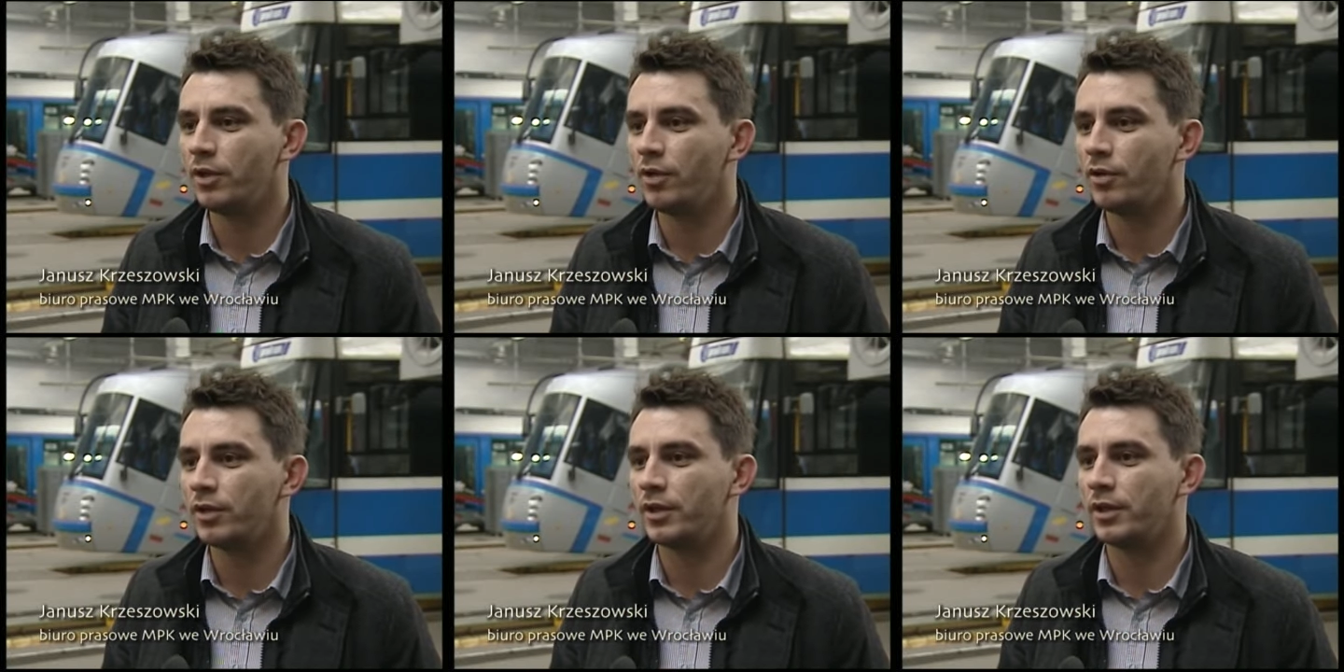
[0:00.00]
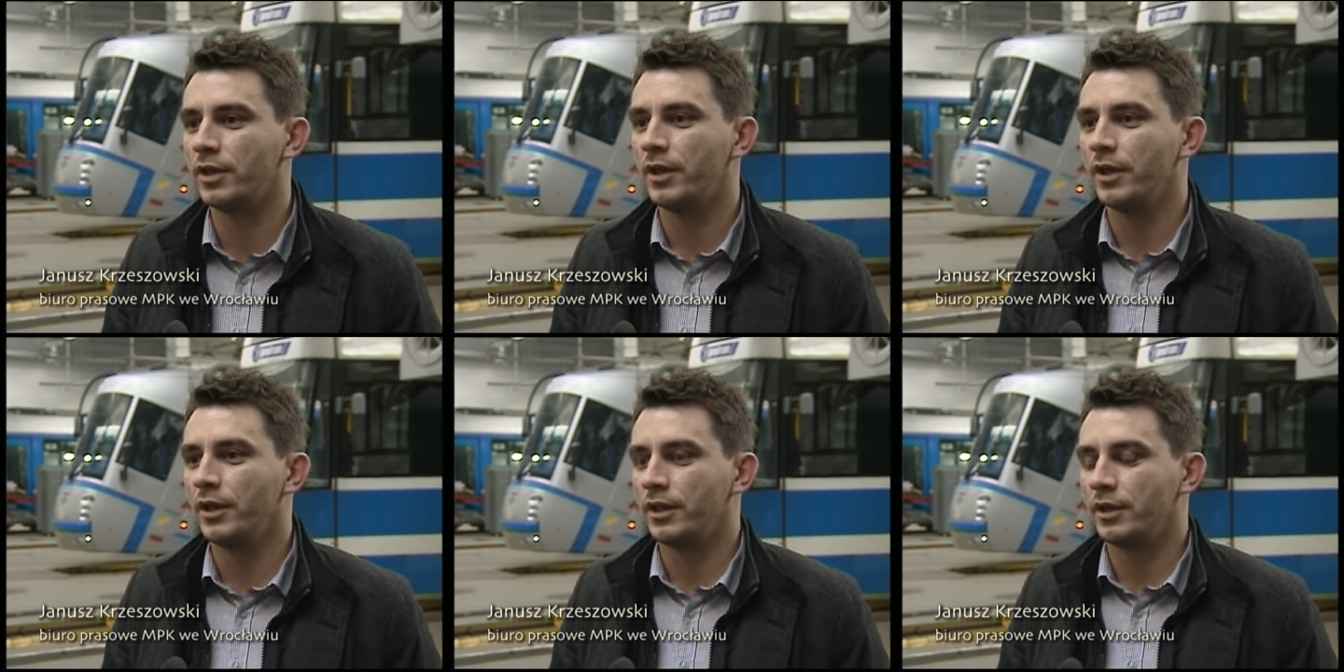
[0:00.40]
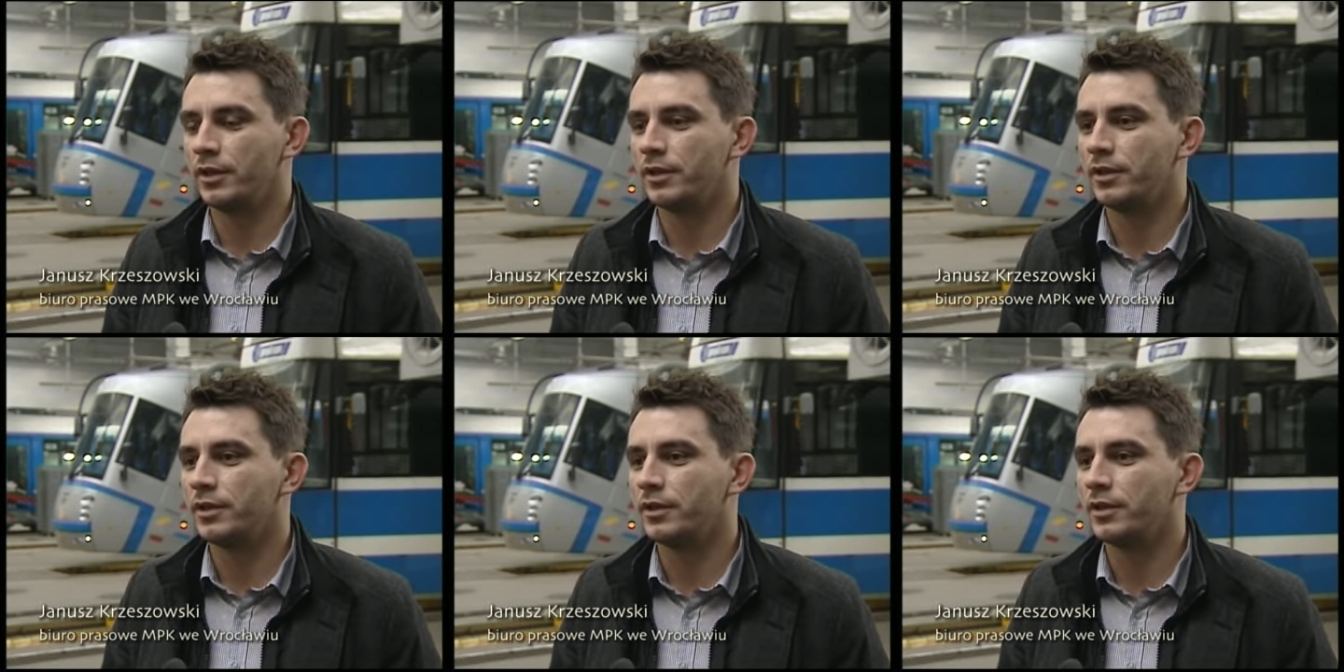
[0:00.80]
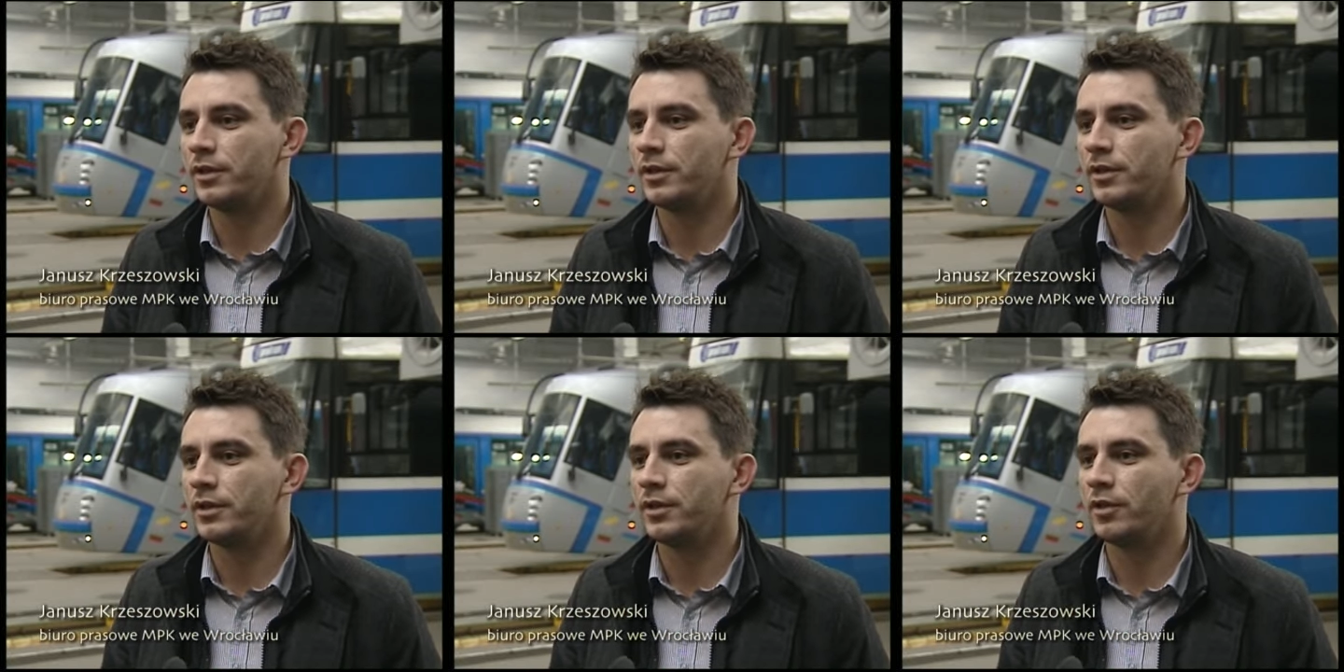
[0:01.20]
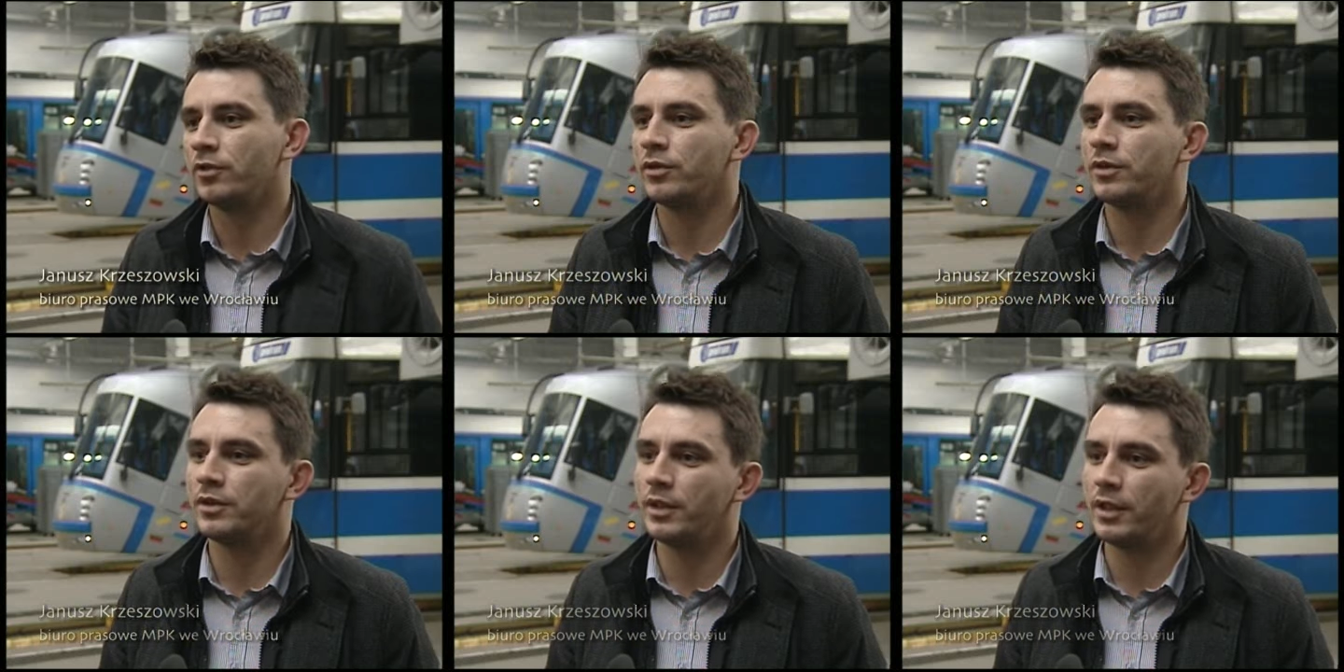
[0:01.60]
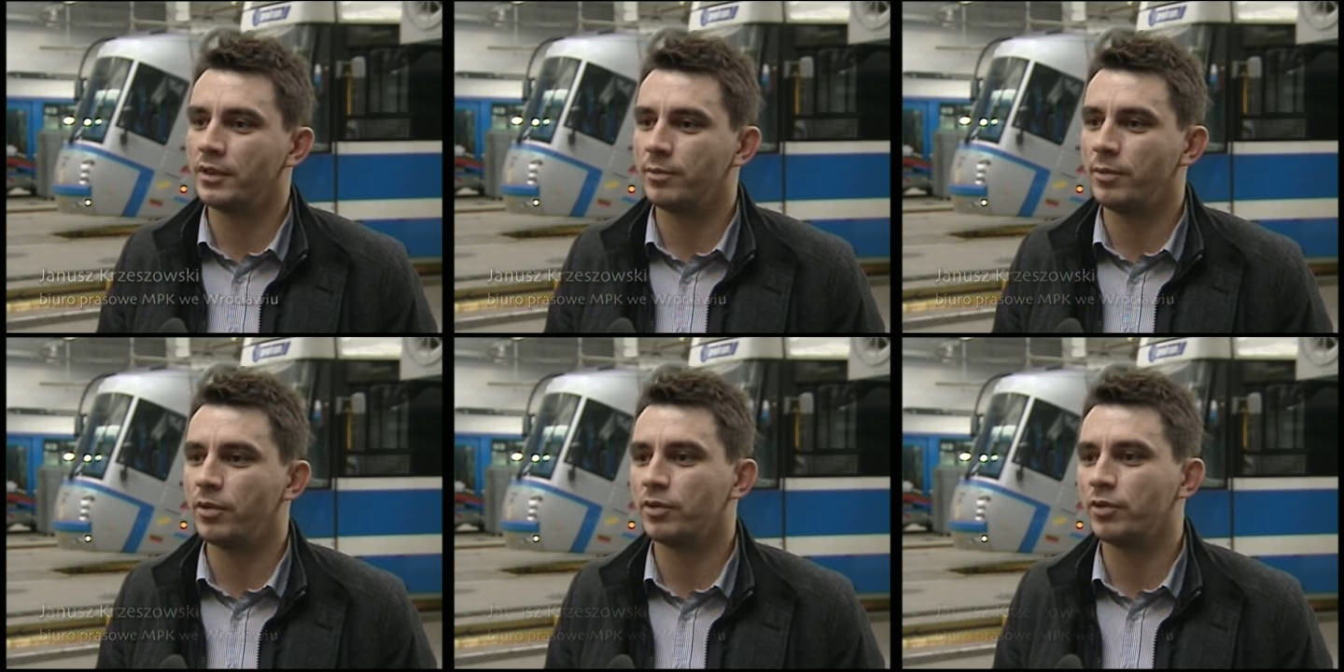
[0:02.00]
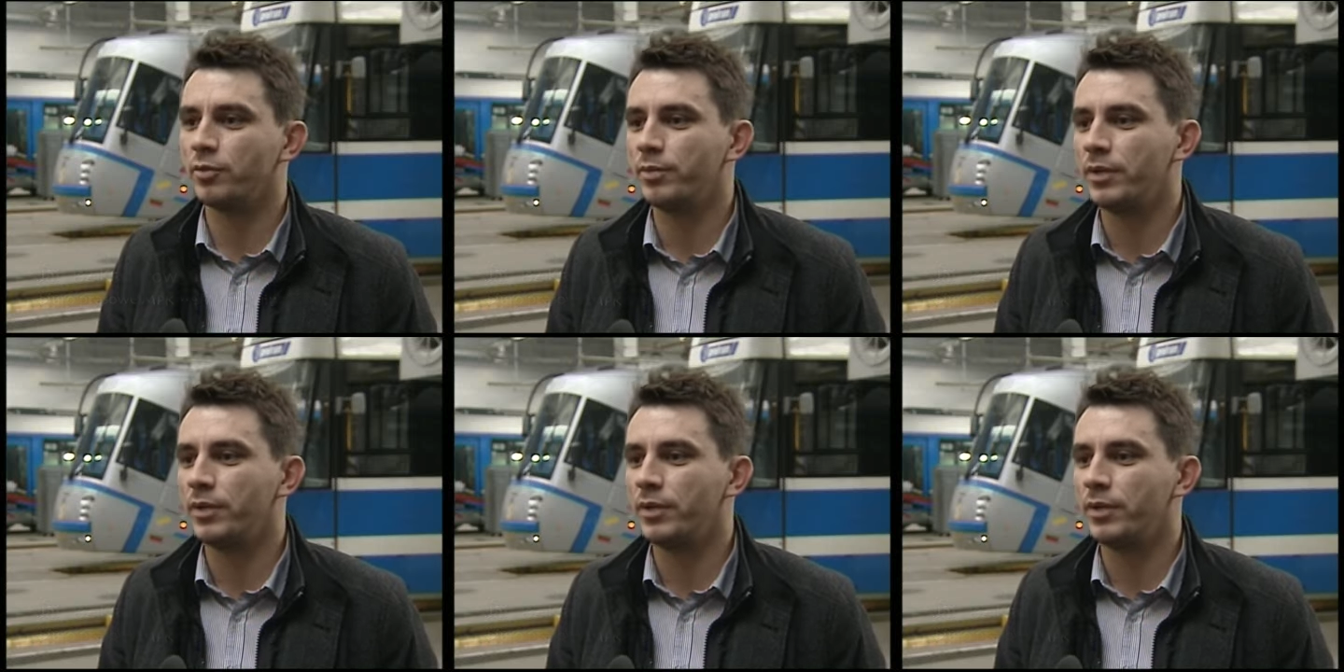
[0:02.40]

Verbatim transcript: rok yy, od transportu